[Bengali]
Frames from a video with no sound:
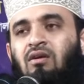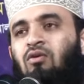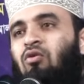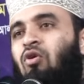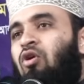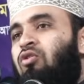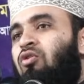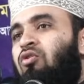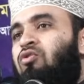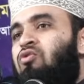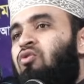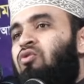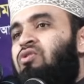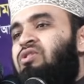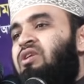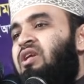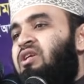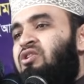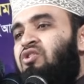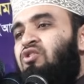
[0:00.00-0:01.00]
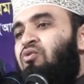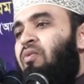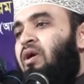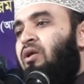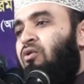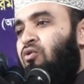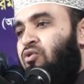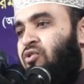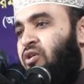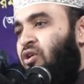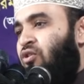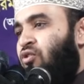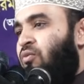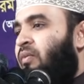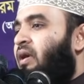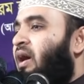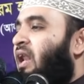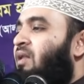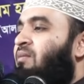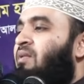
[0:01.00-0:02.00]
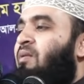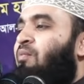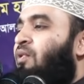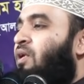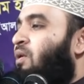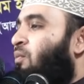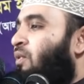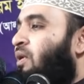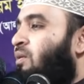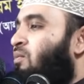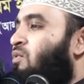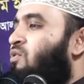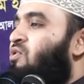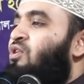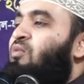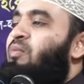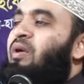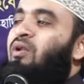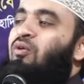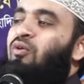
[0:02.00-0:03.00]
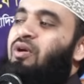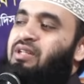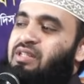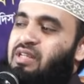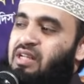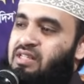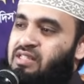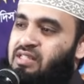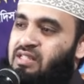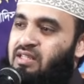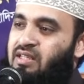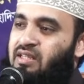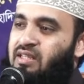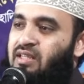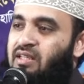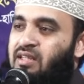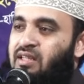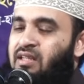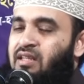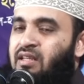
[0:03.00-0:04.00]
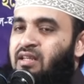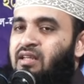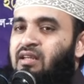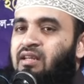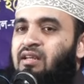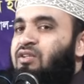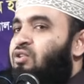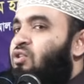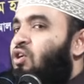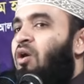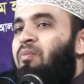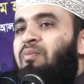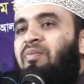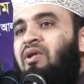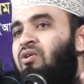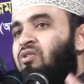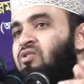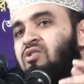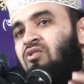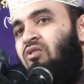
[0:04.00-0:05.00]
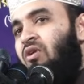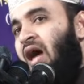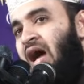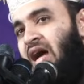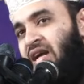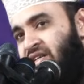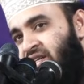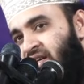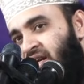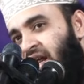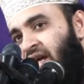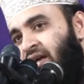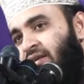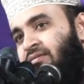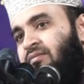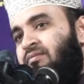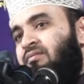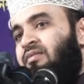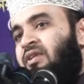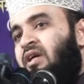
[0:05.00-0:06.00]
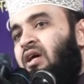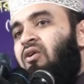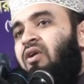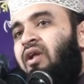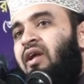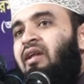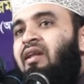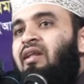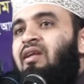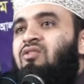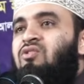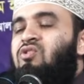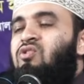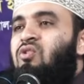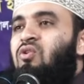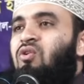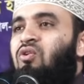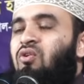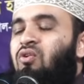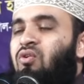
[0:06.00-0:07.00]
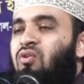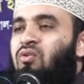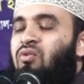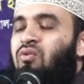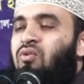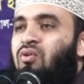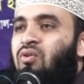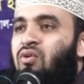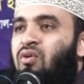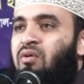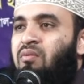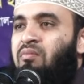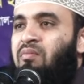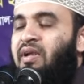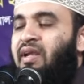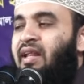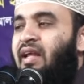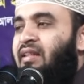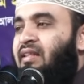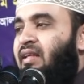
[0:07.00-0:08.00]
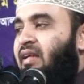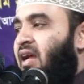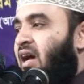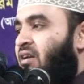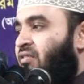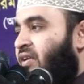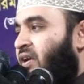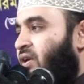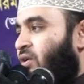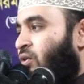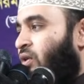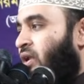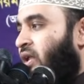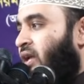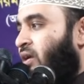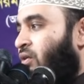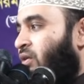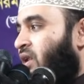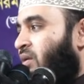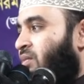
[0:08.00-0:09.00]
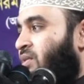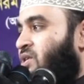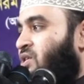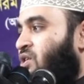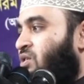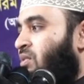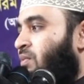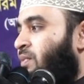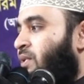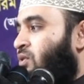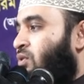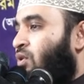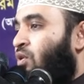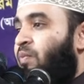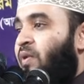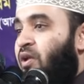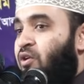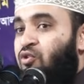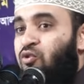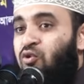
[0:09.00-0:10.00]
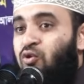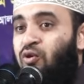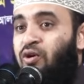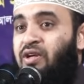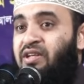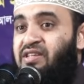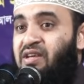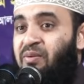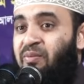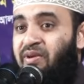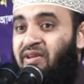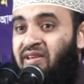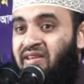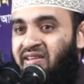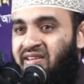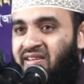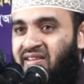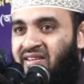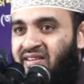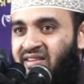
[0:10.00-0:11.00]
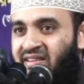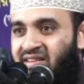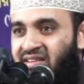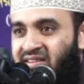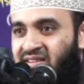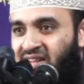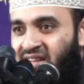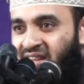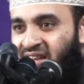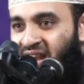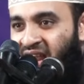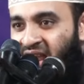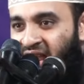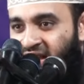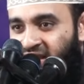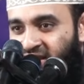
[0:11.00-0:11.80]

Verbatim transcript: কত যুগ শ্রেষ্ঠ মানুষ এরকম কালিমা পড়ে পড়ে মুসলমান হয়ে যাচ্ছে সব নিউজগুলো আসে না কারণ এই নিউজগুলো মিডিয়াতে কাভার হলে গোটা বিশ্বব্যাপী তোলপার শুরু হয়ে যাবে ঠিক কিনা